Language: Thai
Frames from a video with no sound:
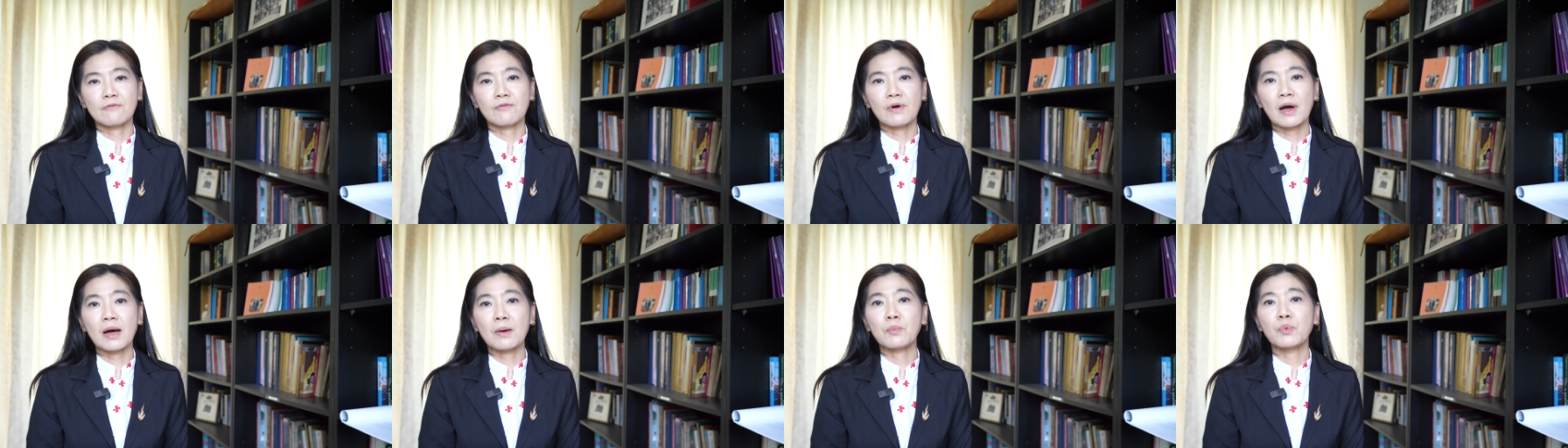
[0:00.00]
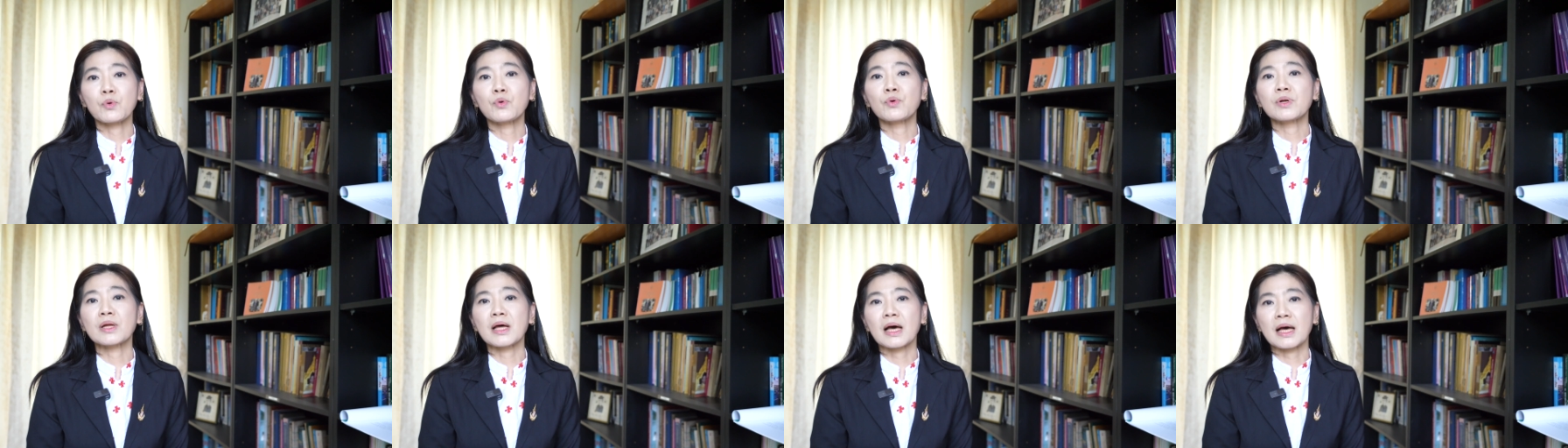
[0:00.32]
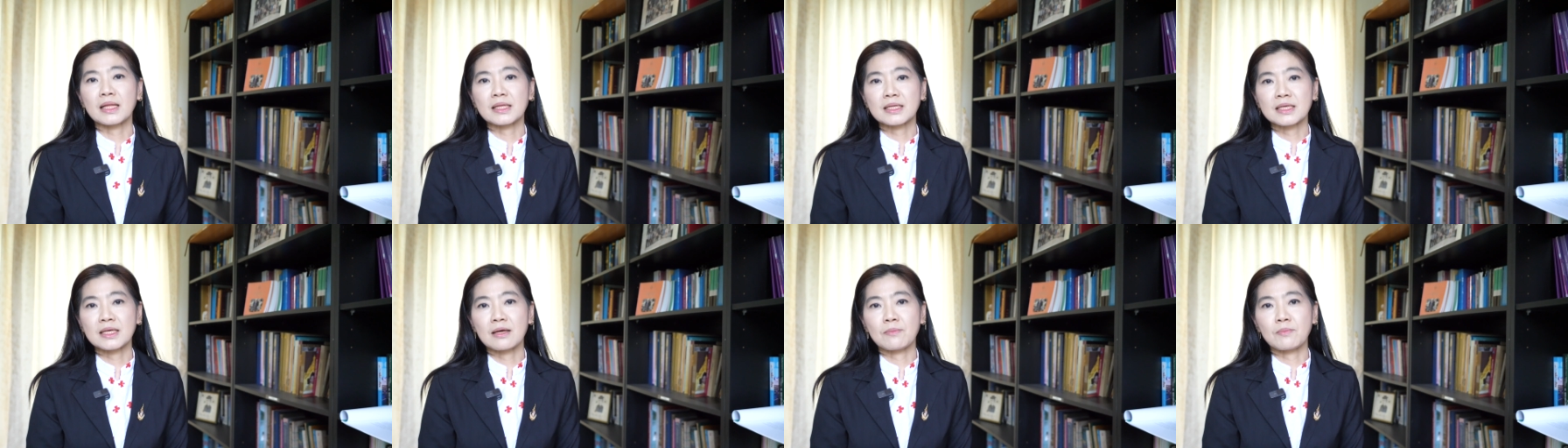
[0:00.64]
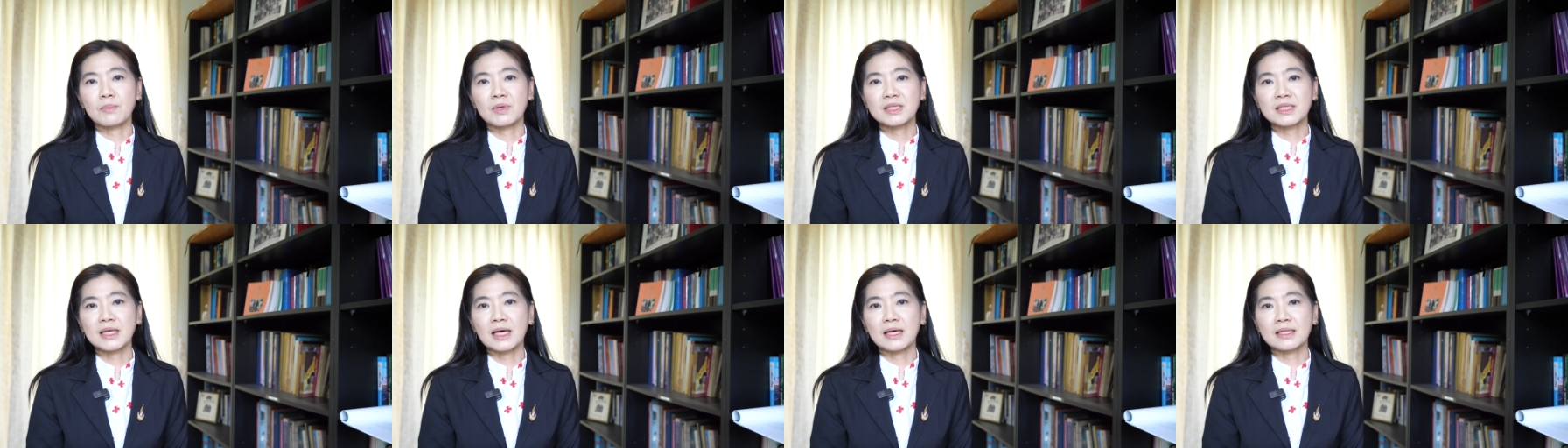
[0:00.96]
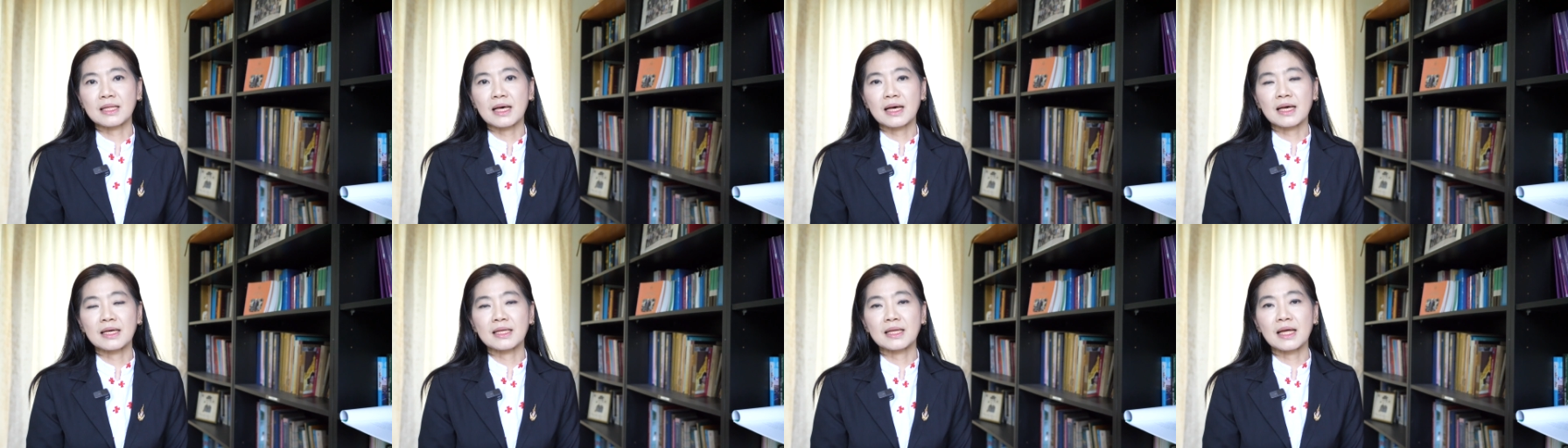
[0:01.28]
ฟังพูดอ่านเขียนภาษา
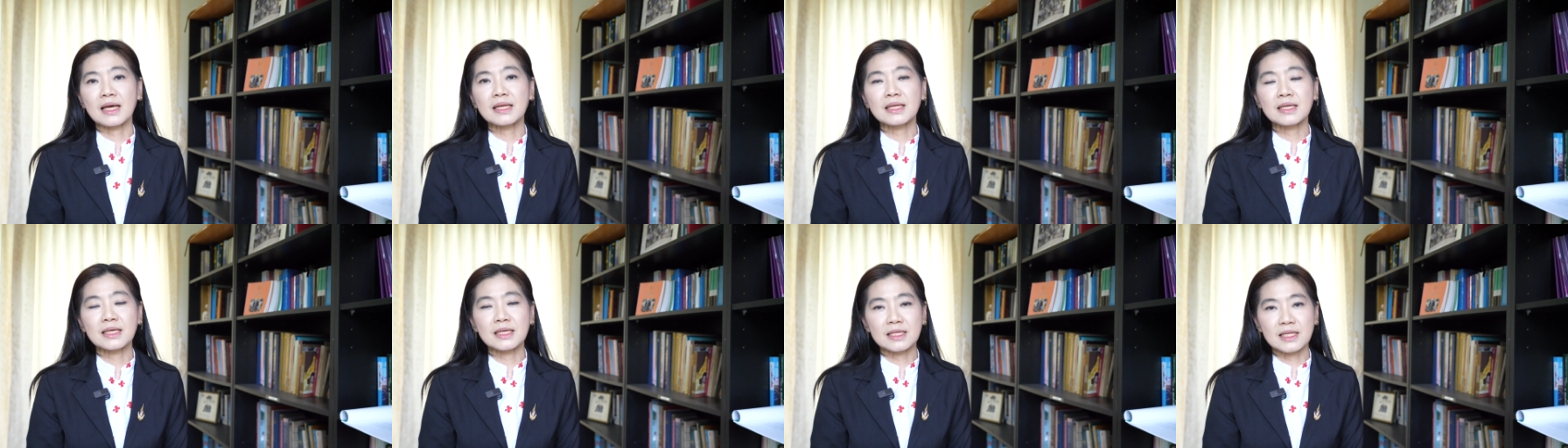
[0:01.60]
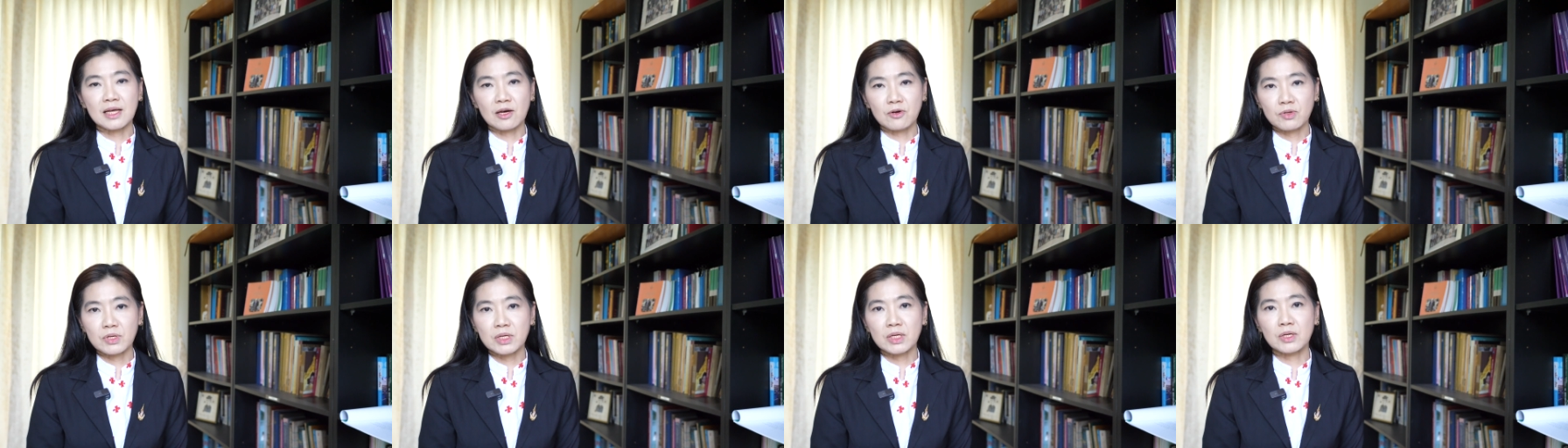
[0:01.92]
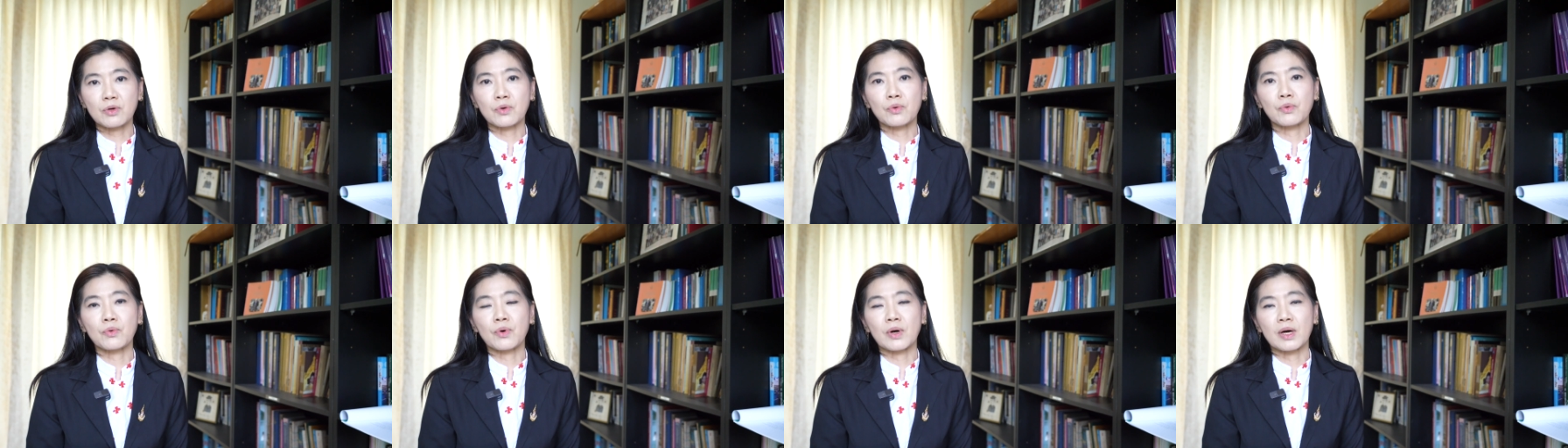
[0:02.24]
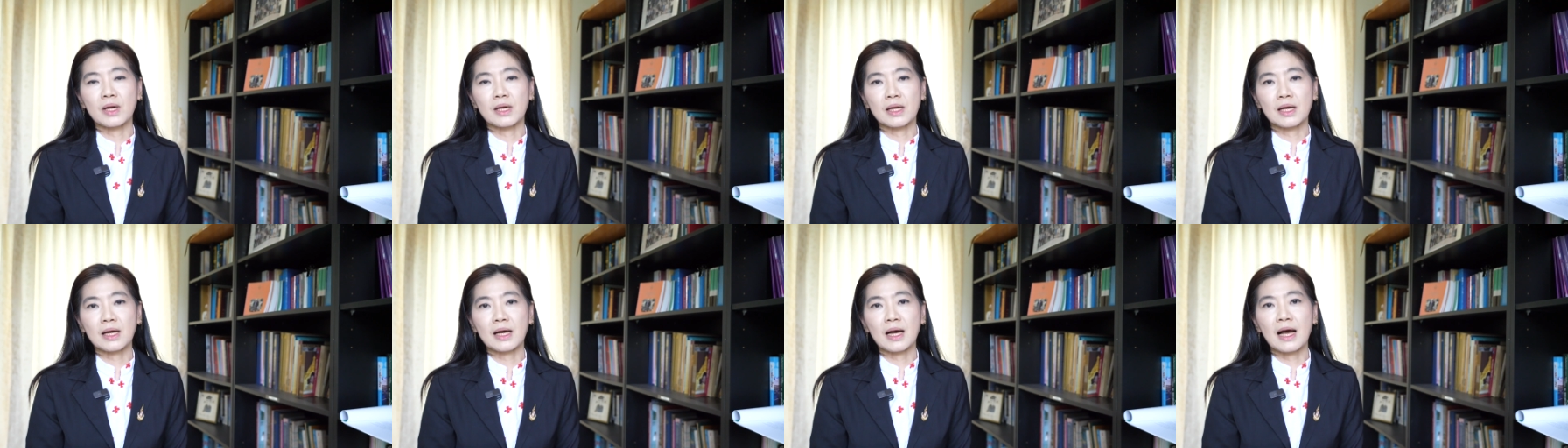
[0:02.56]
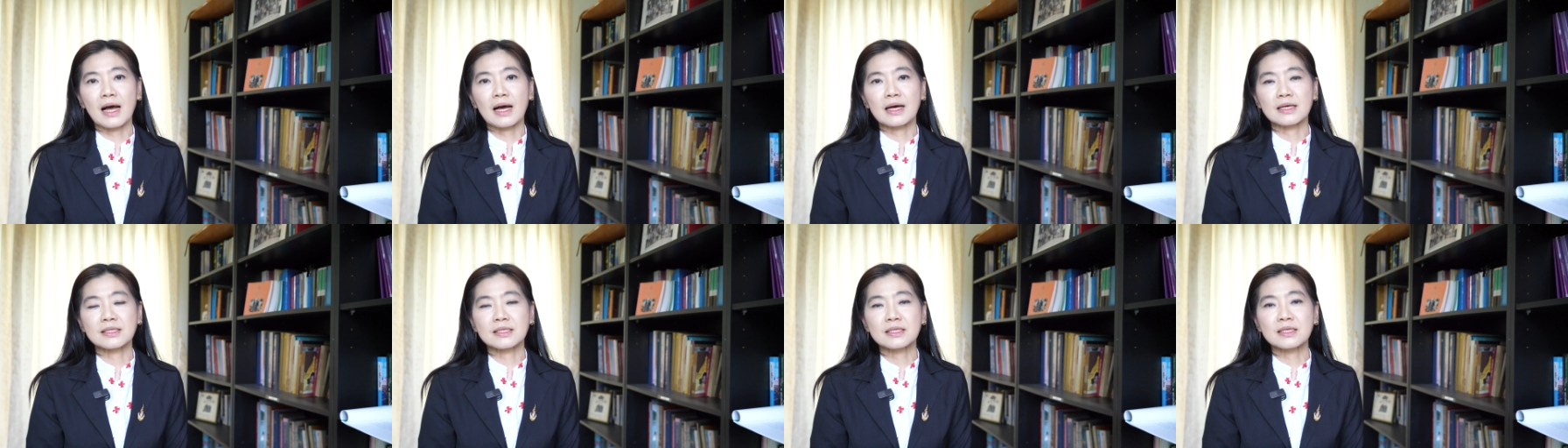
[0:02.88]
ไทยได้ดีเท่าที่ควรนะ
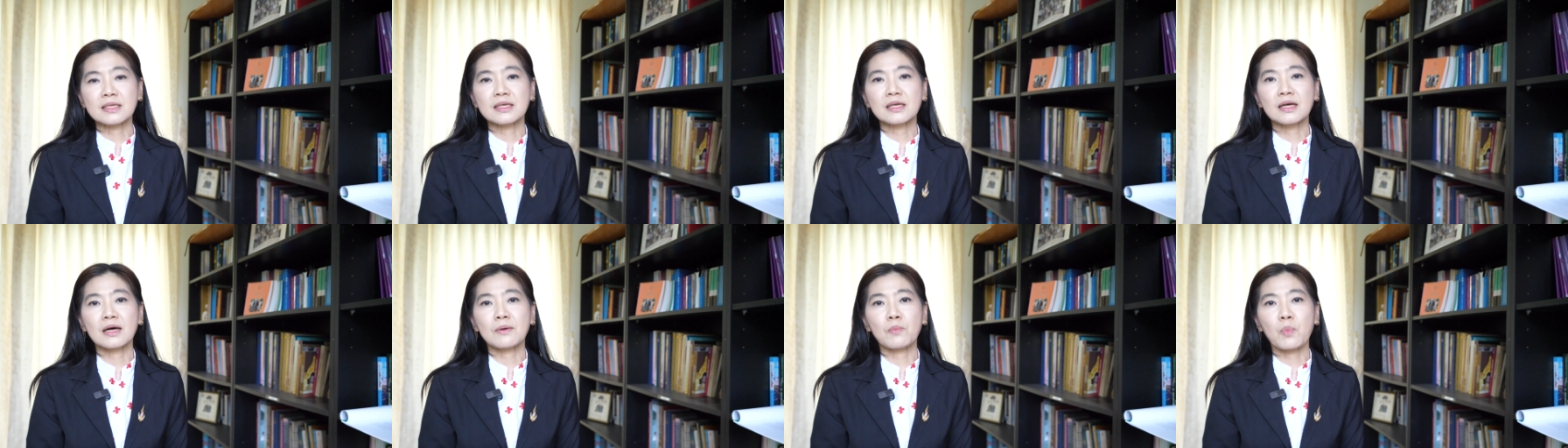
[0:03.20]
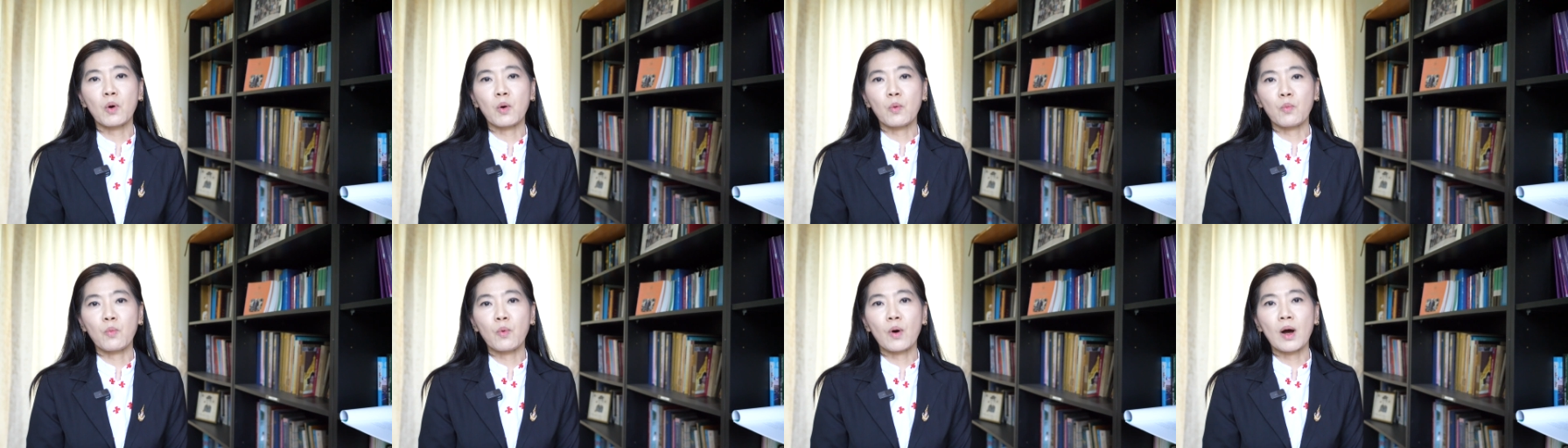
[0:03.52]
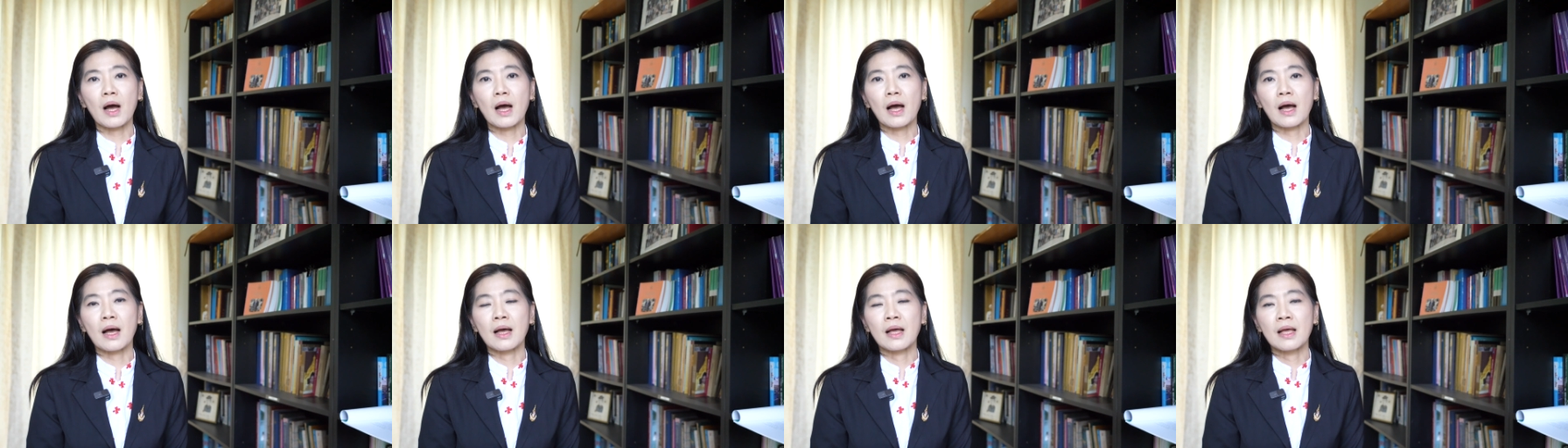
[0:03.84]
คะ ซึ่งก็พบว่า